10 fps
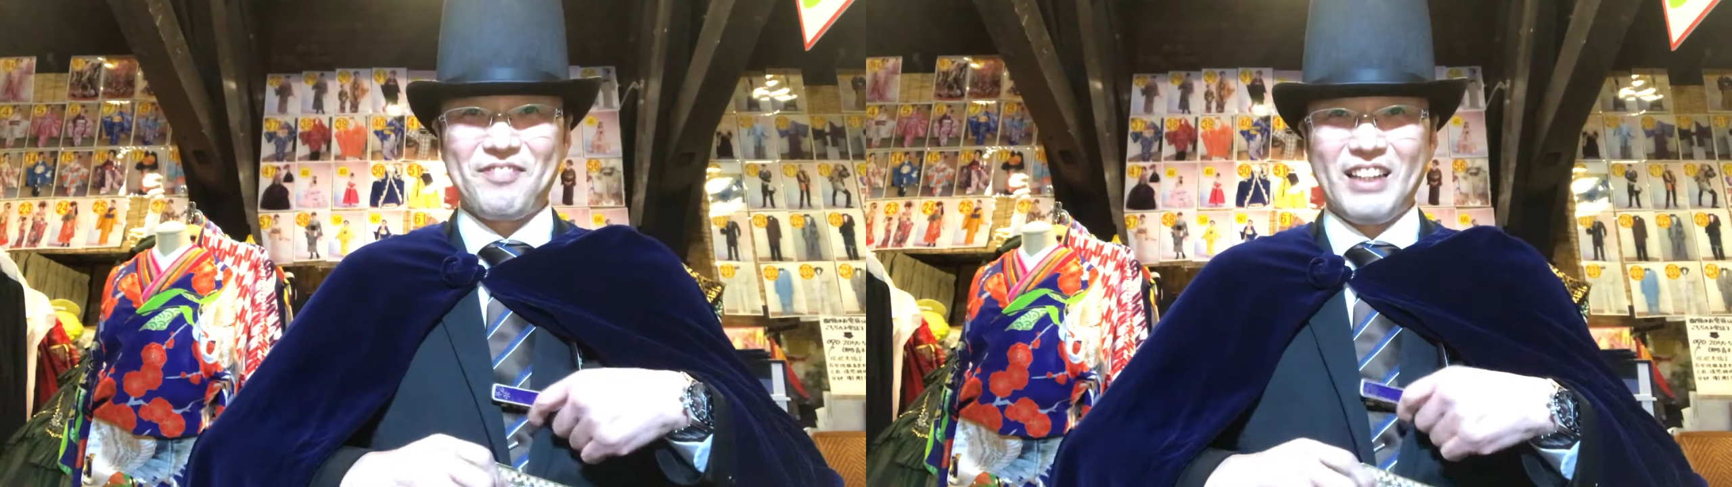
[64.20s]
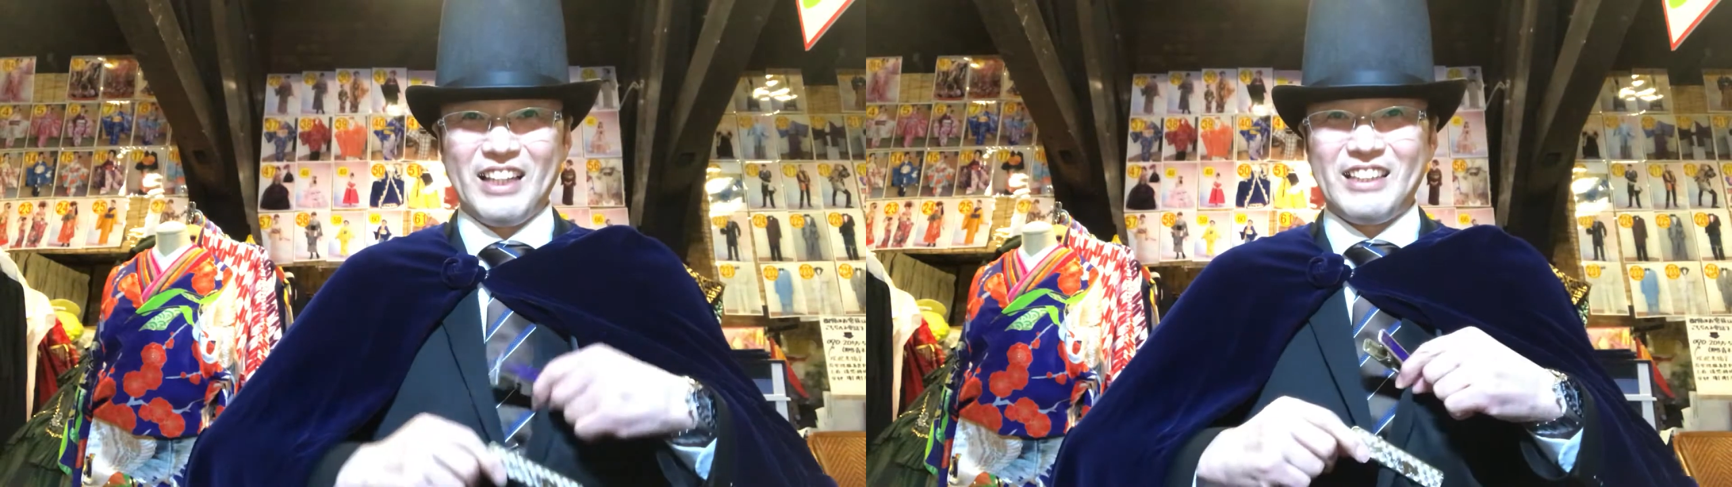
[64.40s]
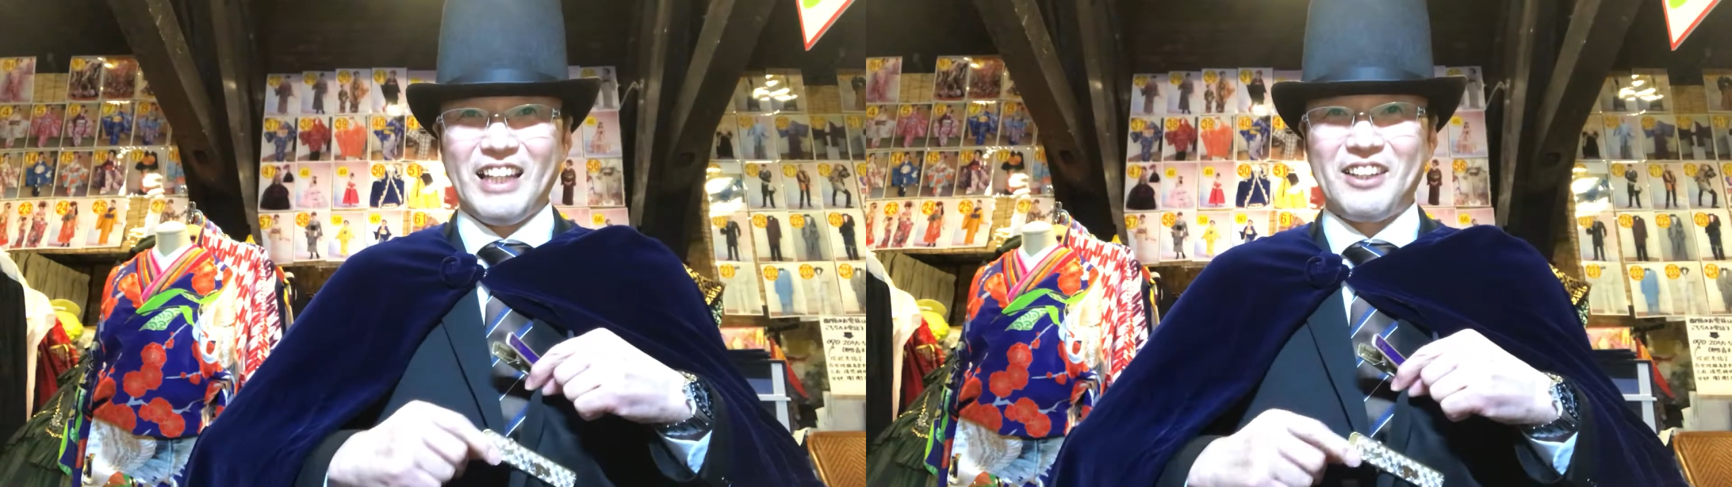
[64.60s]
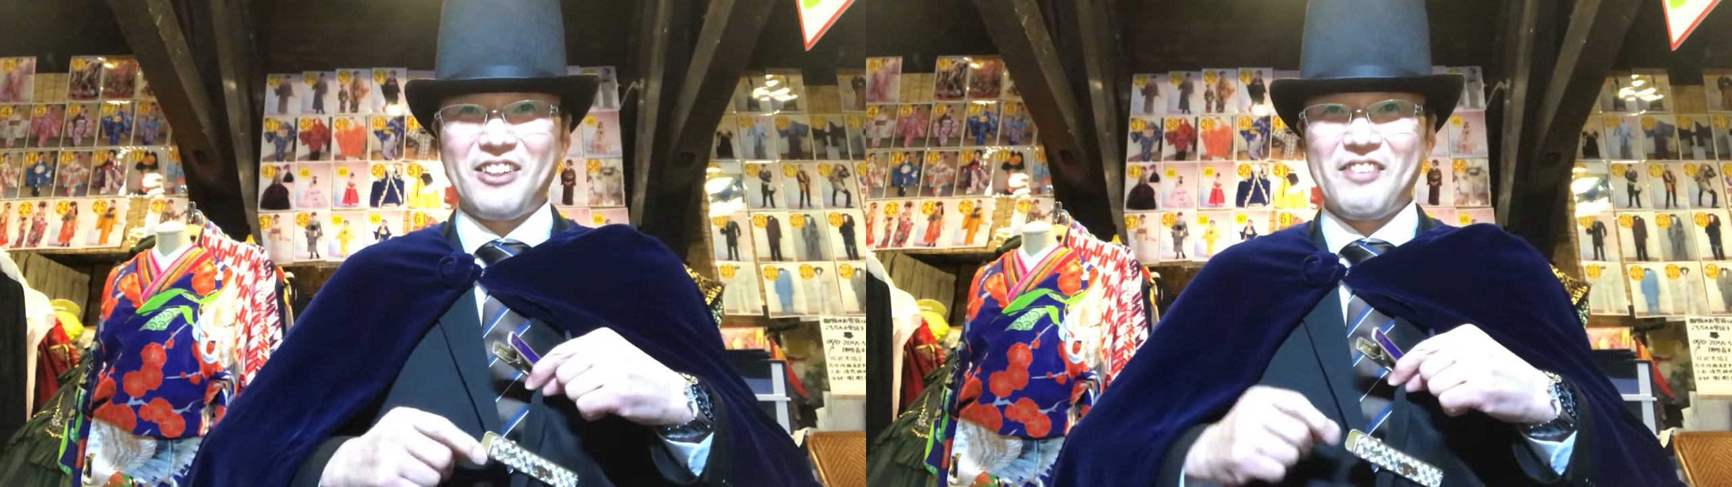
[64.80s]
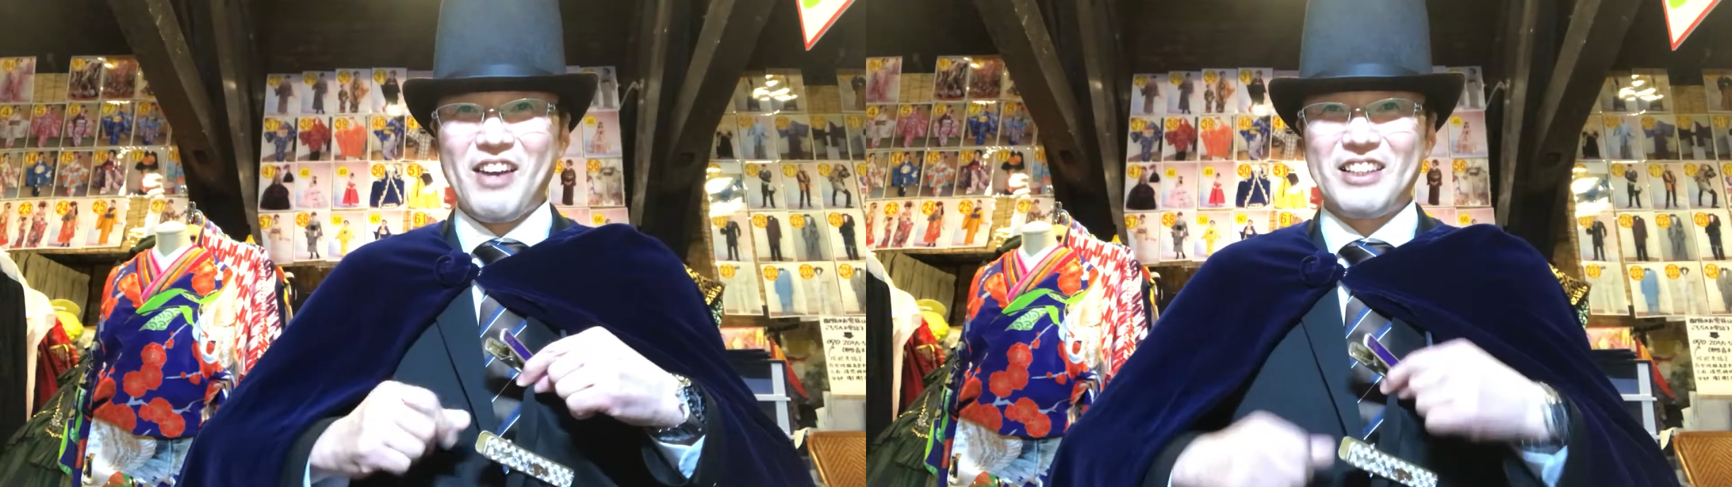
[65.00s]
はい、やっ
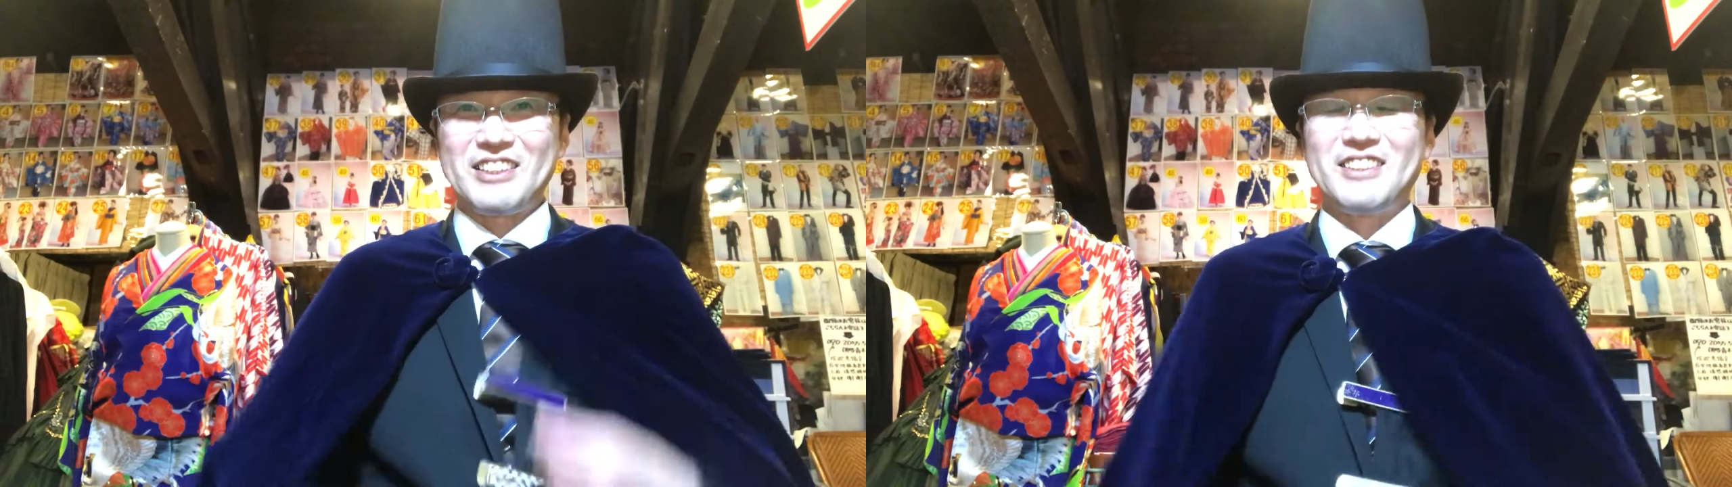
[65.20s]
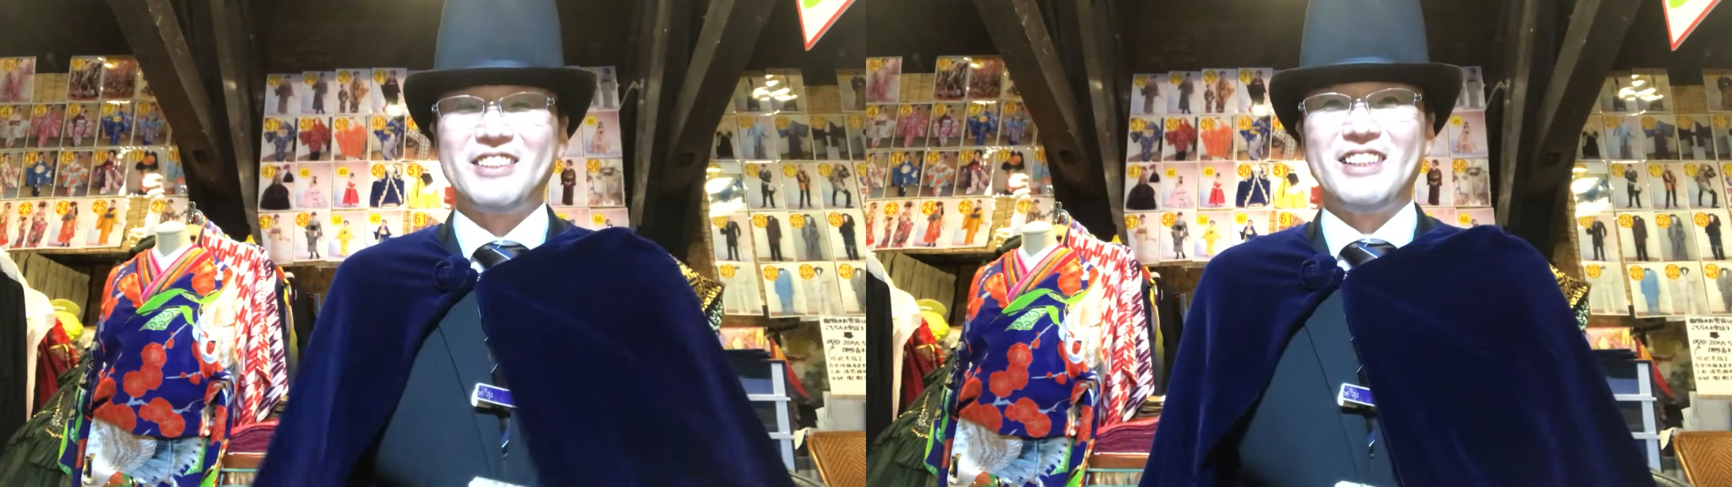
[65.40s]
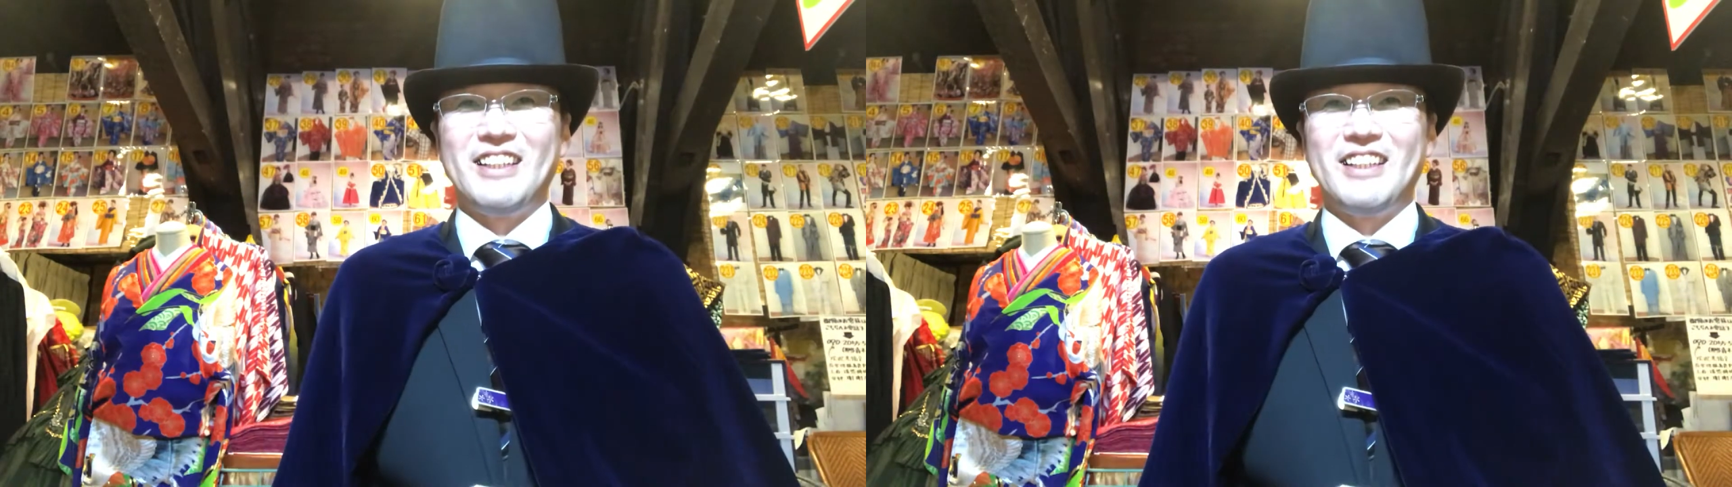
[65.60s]
ております